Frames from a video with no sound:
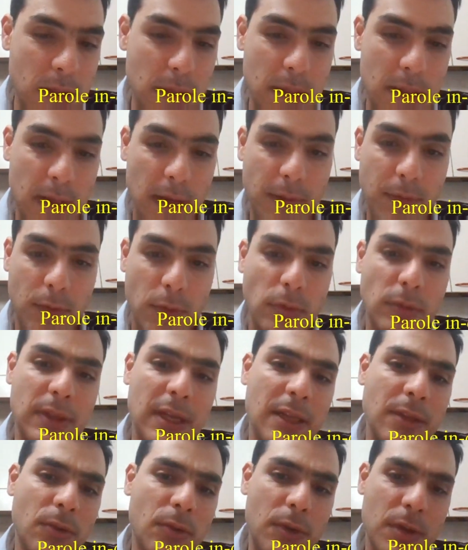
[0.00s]

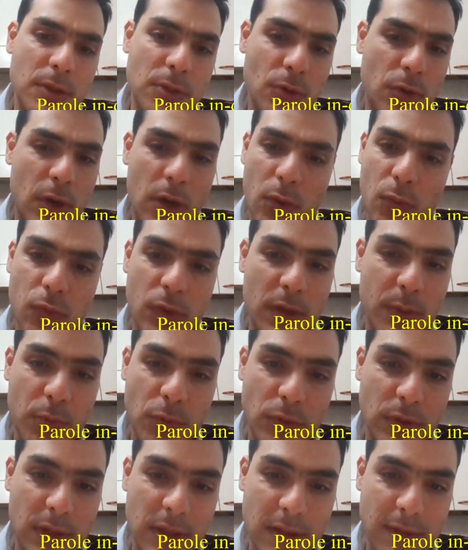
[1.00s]
affrontandone solo alcuni
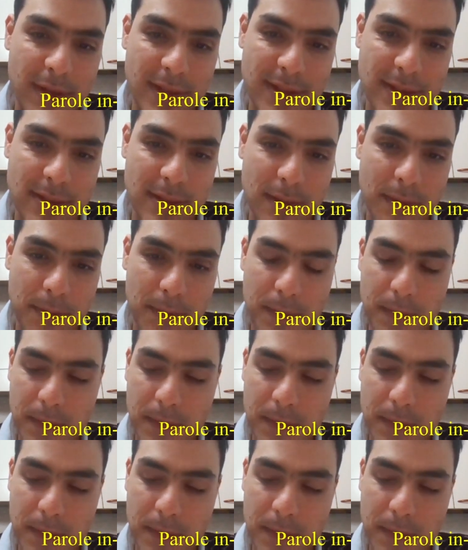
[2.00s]
punti di vista.